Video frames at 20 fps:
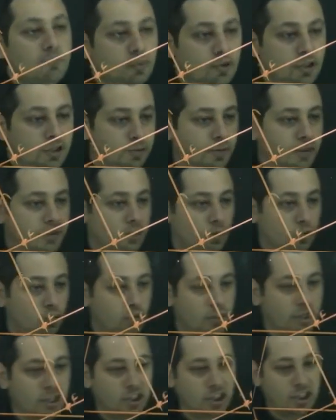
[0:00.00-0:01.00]
Bu nispatta
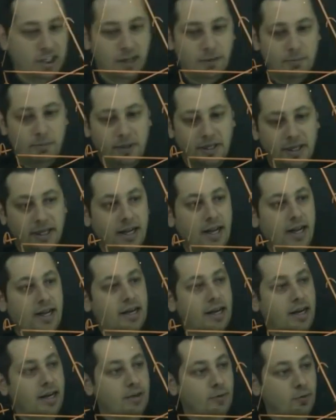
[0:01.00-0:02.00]
şuradan çekilen
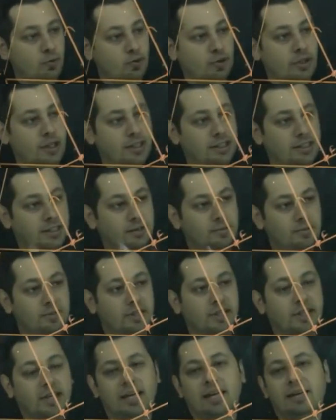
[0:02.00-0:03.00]
paralellerle
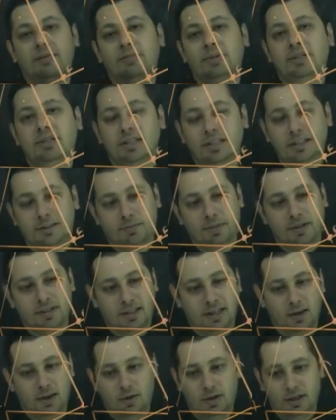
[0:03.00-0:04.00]
uzattığımızda gelen bir
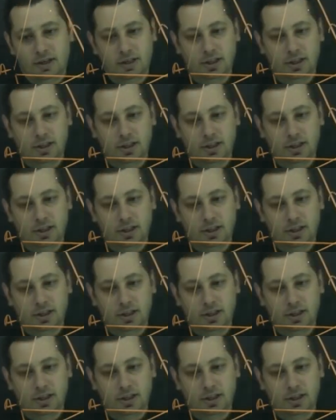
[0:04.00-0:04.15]
ispatla geliyor